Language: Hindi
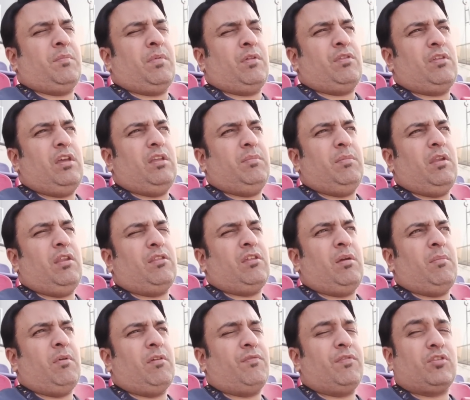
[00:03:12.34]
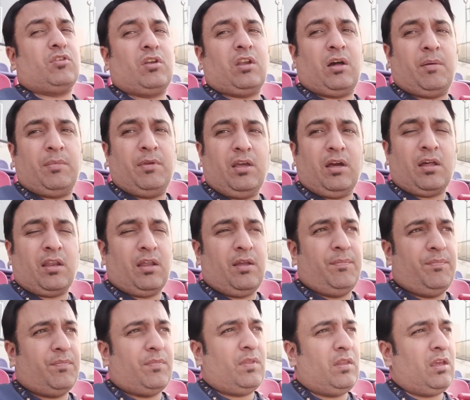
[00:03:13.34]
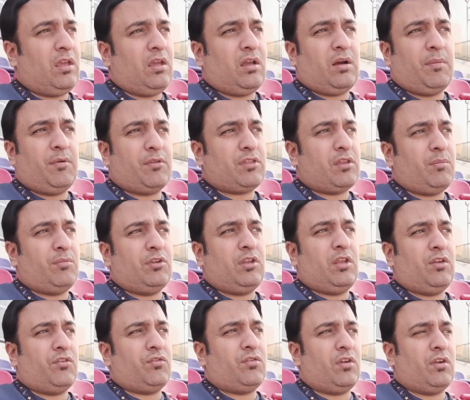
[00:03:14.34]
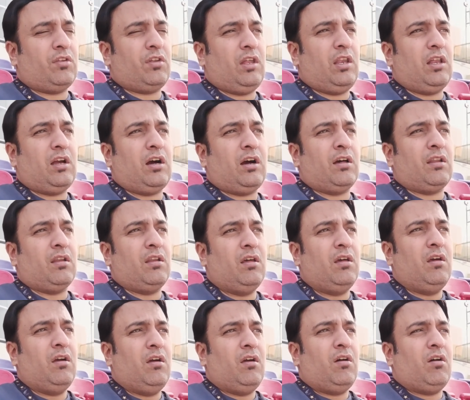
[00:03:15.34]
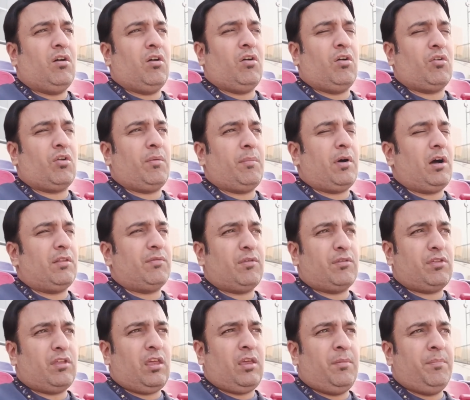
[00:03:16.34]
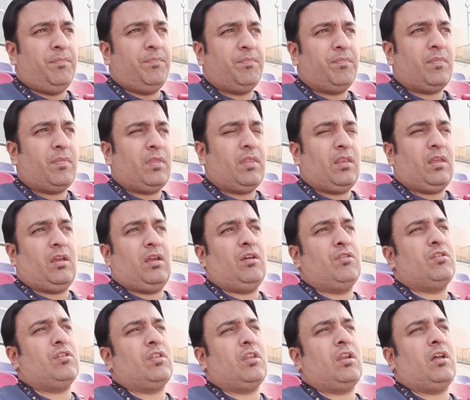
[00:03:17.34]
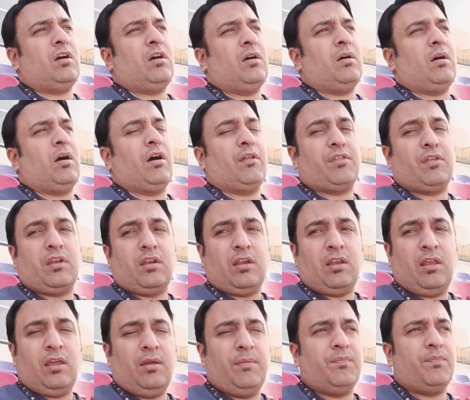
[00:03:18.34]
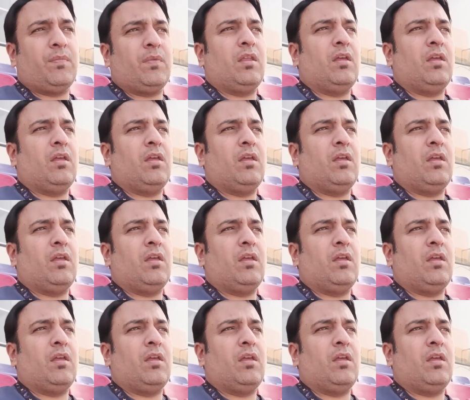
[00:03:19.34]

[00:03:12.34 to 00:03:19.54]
मज़ीद मेरे जहन में इस तो नाम नहीं आ रहे लेकिन कम अज़ कम मुझे शर्जील खान और इमाद वसीम इसी तरह हसन अली